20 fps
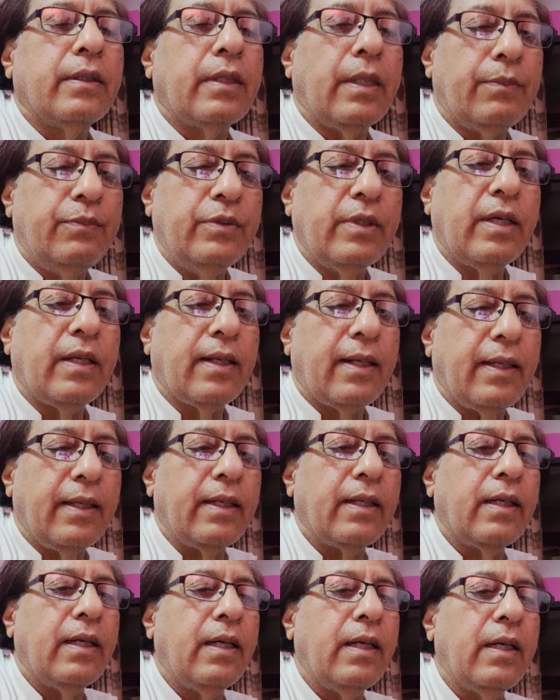कब्जा
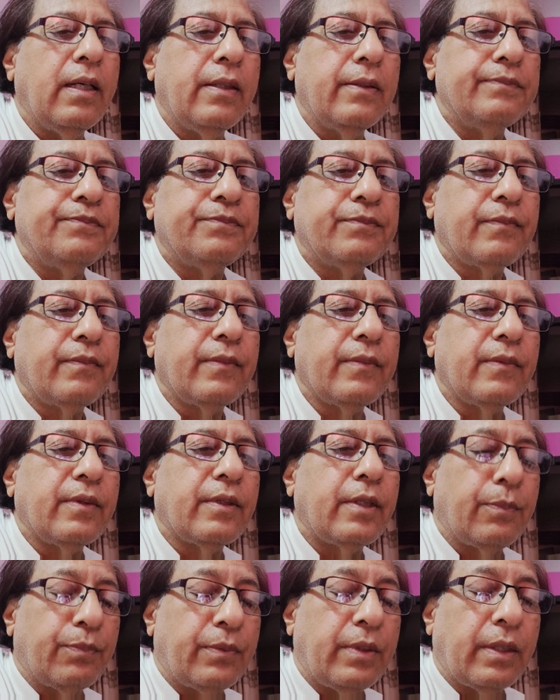रहेगा
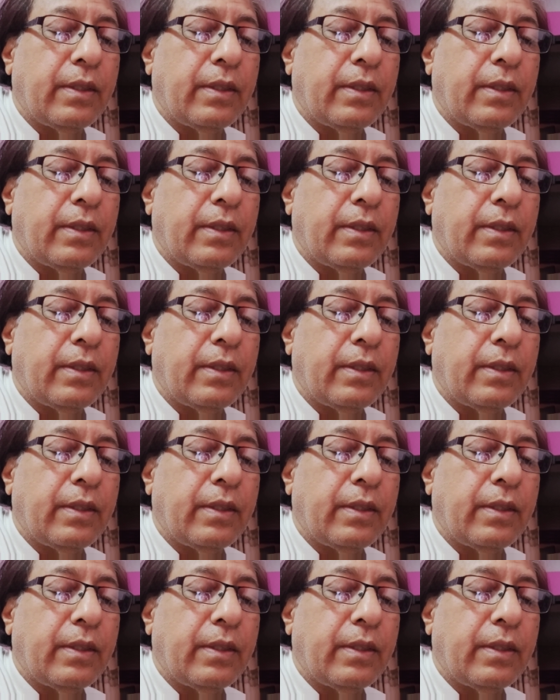तब